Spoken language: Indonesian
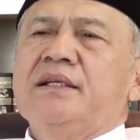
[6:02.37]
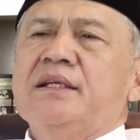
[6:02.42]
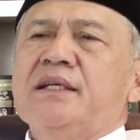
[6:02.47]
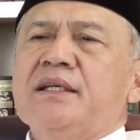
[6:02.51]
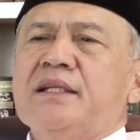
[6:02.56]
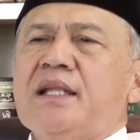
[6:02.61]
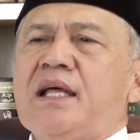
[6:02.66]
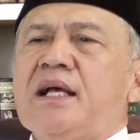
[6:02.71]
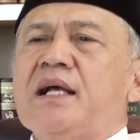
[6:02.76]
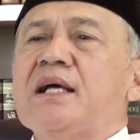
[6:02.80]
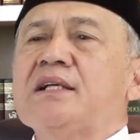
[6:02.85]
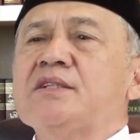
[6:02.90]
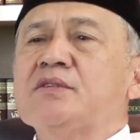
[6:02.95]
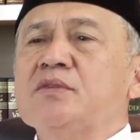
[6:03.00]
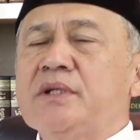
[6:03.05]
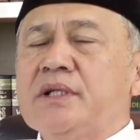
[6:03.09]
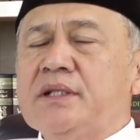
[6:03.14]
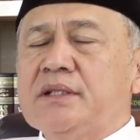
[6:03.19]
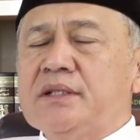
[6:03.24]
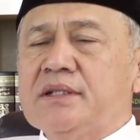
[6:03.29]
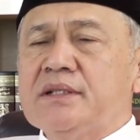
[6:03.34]
kita agak
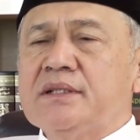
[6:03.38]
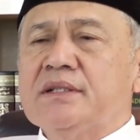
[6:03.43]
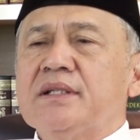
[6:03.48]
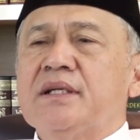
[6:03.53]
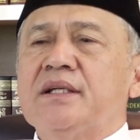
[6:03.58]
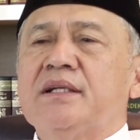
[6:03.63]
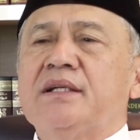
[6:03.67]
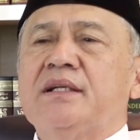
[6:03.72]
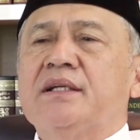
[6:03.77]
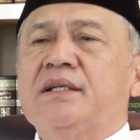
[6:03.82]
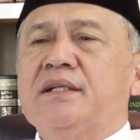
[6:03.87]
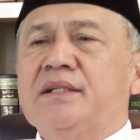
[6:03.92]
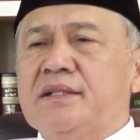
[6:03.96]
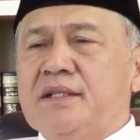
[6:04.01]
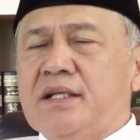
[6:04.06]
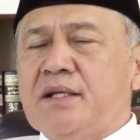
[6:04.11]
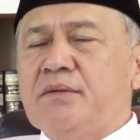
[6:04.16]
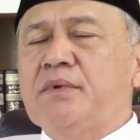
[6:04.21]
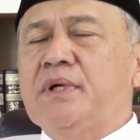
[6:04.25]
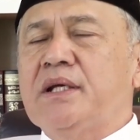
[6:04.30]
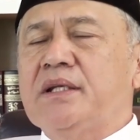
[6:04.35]
sulit karena
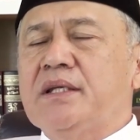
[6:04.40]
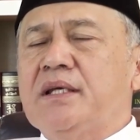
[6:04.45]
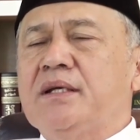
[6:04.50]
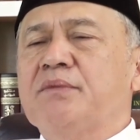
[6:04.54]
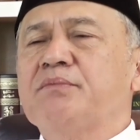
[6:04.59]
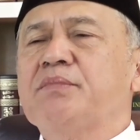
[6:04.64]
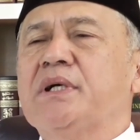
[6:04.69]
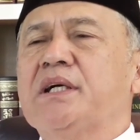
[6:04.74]
kita banyak